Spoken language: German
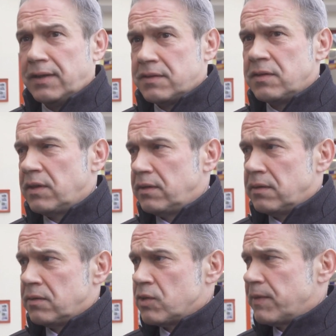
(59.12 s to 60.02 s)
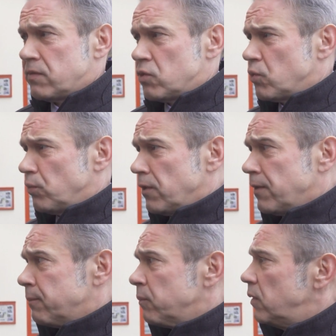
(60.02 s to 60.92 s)
Ja, es ist äh, die schwerste
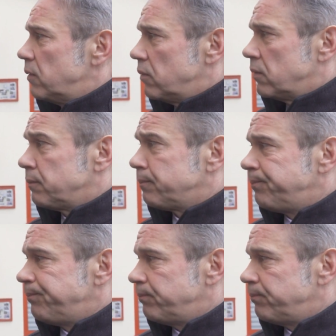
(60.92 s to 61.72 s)
Stunde ähm,